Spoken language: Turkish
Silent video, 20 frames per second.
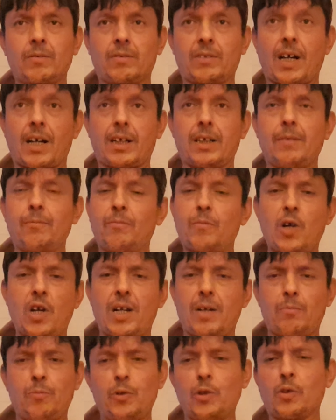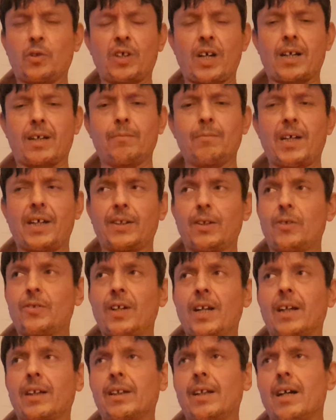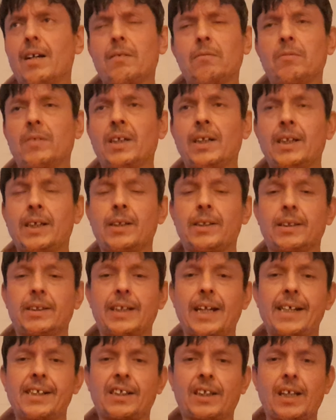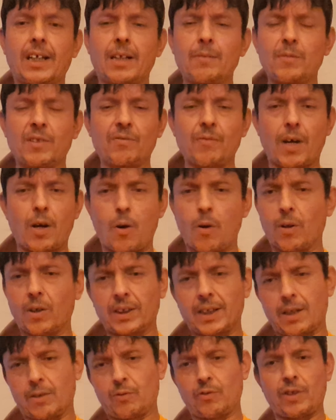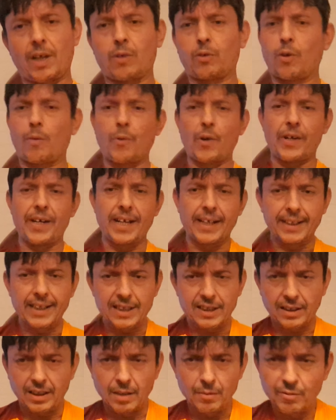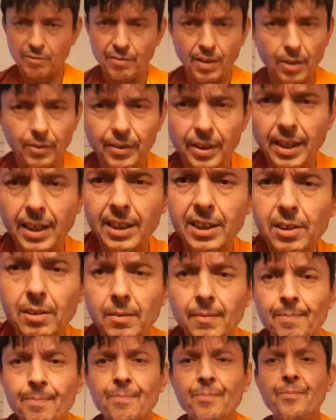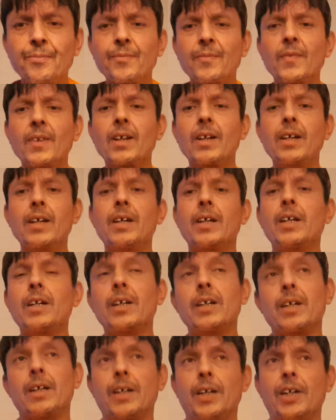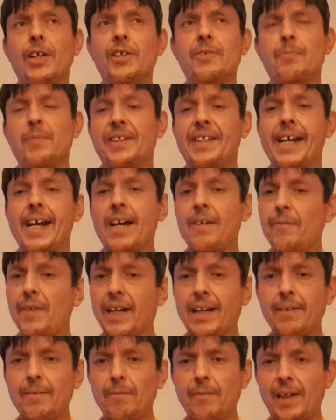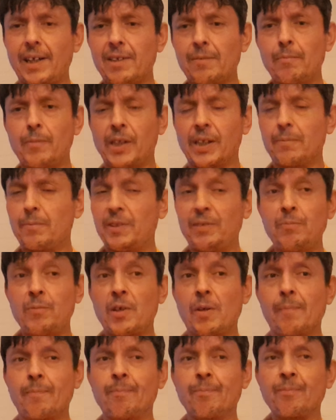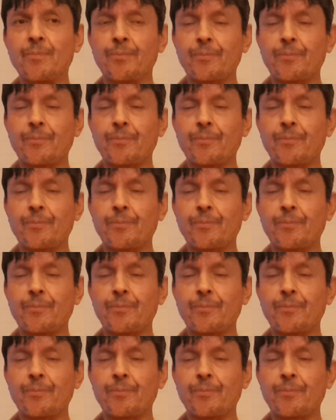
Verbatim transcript: takım böyle büyük takımlarda özellikle gençlerimiz var. O kadar güzel top oynayan gençlerimiz var. Onlara hiç hiçbir değer verilmiyor bilmiyorum.